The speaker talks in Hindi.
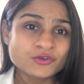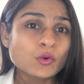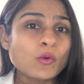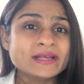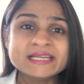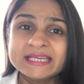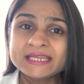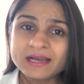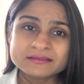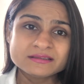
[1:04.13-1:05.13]
जिनको ऑयलिंग
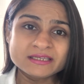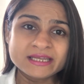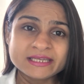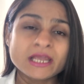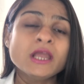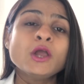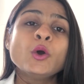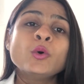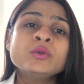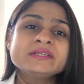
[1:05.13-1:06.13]
की आदत ही नहीं है
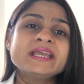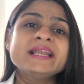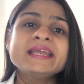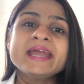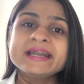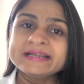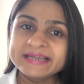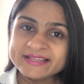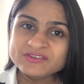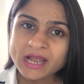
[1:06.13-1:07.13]
उनके लिए
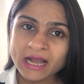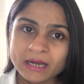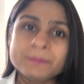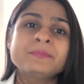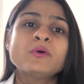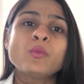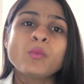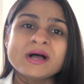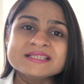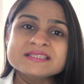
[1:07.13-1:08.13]
एटलीस्ट आप
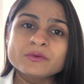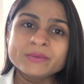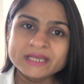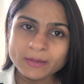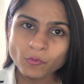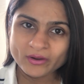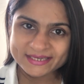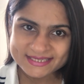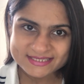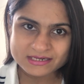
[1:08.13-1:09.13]
वंस अ वीक आप
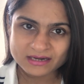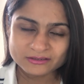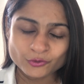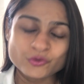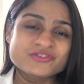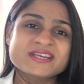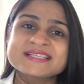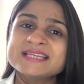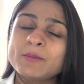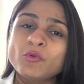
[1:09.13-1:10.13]
ऑयलिंग स्टार्ट करो
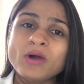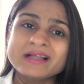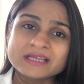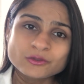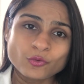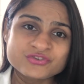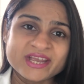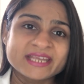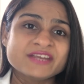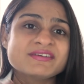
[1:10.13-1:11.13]
जैसे आपको आदत हो
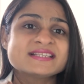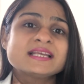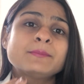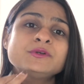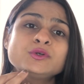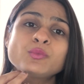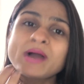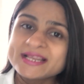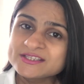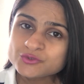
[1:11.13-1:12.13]
जाएगी वैसे आप
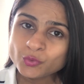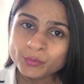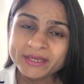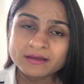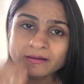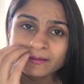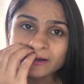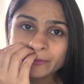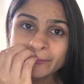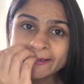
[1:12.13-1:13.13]
ट्वाइस टू वीक
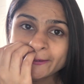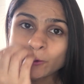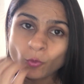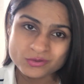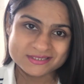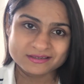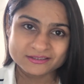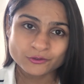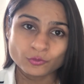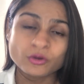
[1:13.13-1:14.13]
कल्मिनेट हो
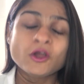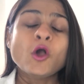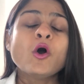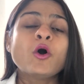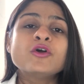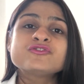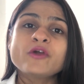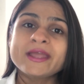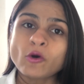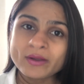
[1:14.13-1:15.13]
सकते हो और
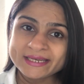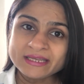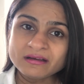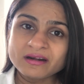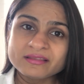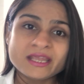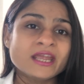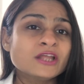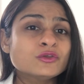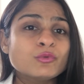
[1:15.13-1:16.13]
जो ऑयलिंग करते
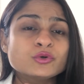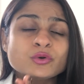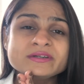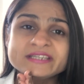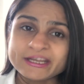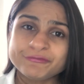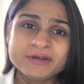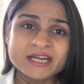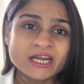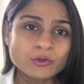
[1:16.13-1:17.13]
हैं तो वो तो
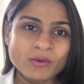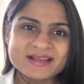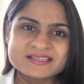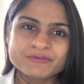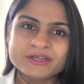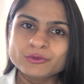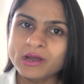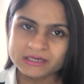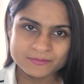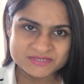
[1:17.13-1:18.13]
डेफिनेटली ट्वाइस अ वीक तो
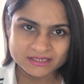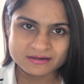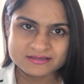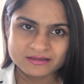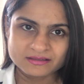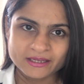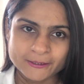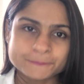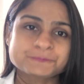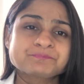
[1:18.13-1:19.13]
आराम से कर सकते हैं